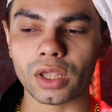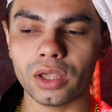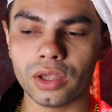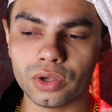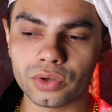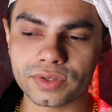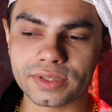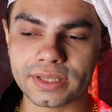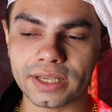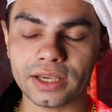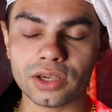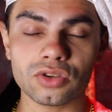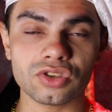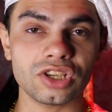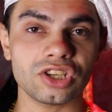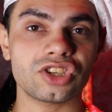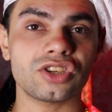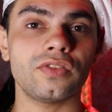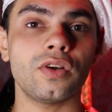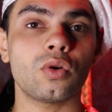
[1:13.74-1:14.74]
eu sei que eu
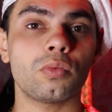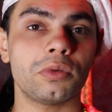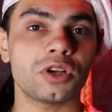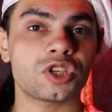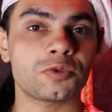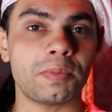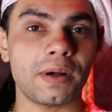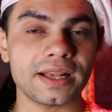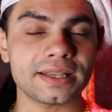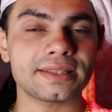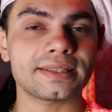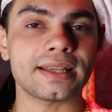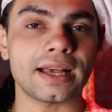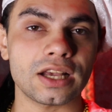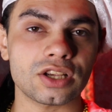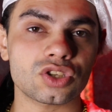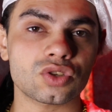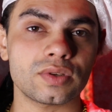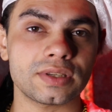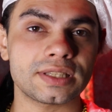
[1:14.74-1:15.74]
já tive algumas
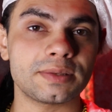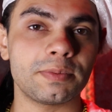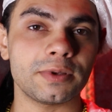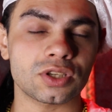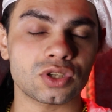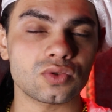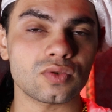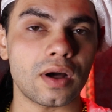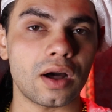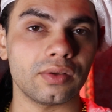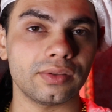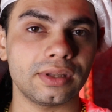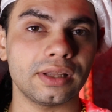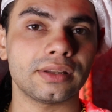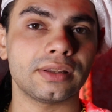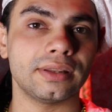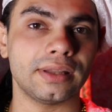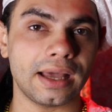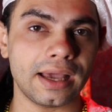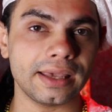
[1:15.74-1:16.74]
passagens com esse pessoal
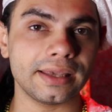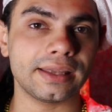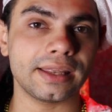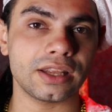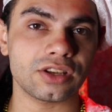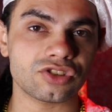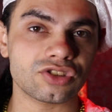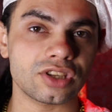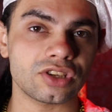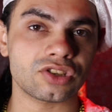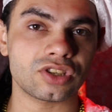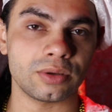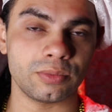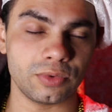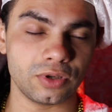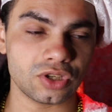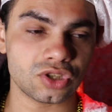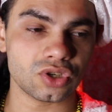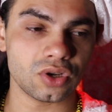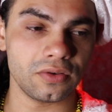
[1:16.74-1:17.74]
da, da Igreja
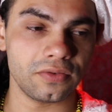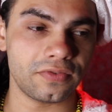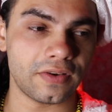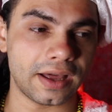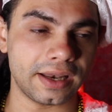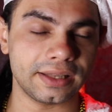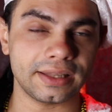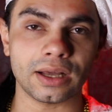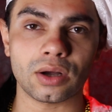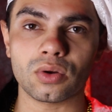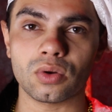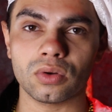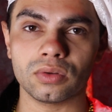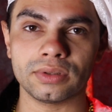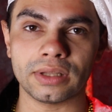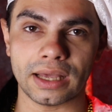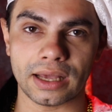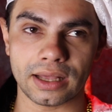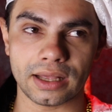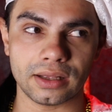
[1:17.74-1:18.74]
Testemunho de Jeová, né, da,
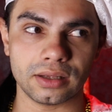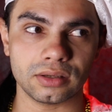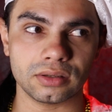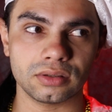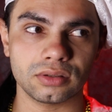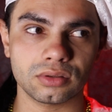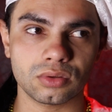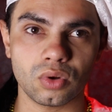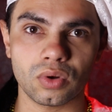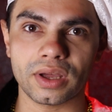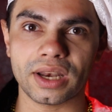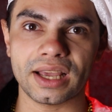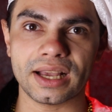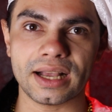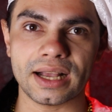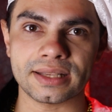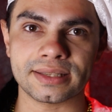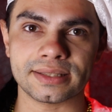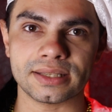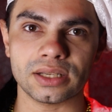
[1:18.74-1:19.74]
da
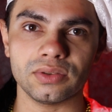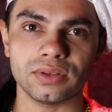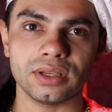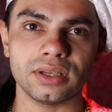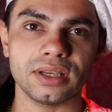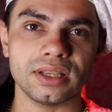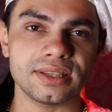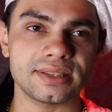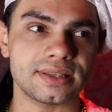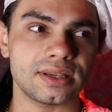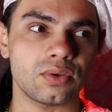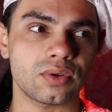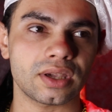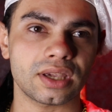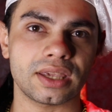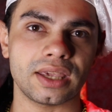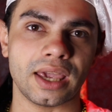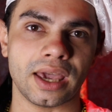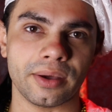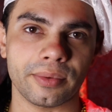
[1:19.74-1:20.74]
congregação, né, nem sei o que
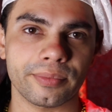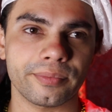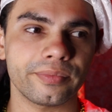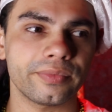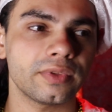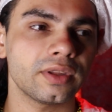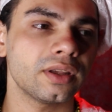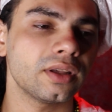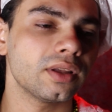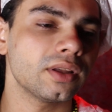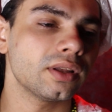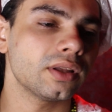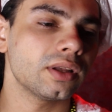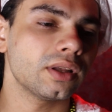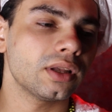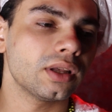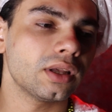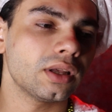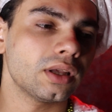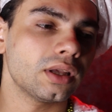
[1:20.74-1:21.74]
que é.
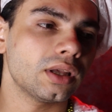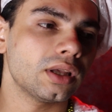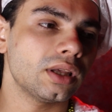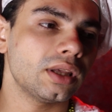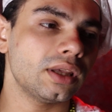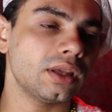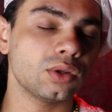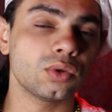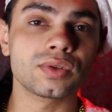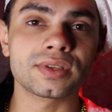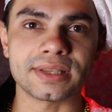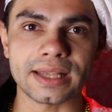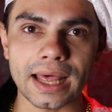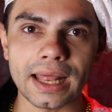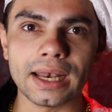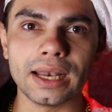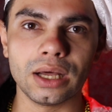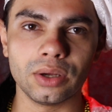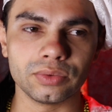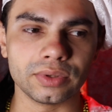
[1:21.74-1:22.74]
E do
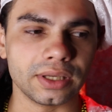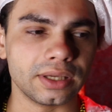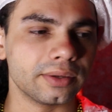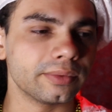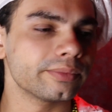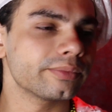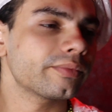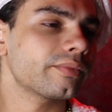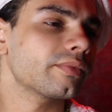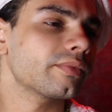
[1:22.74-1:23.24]
salão, né?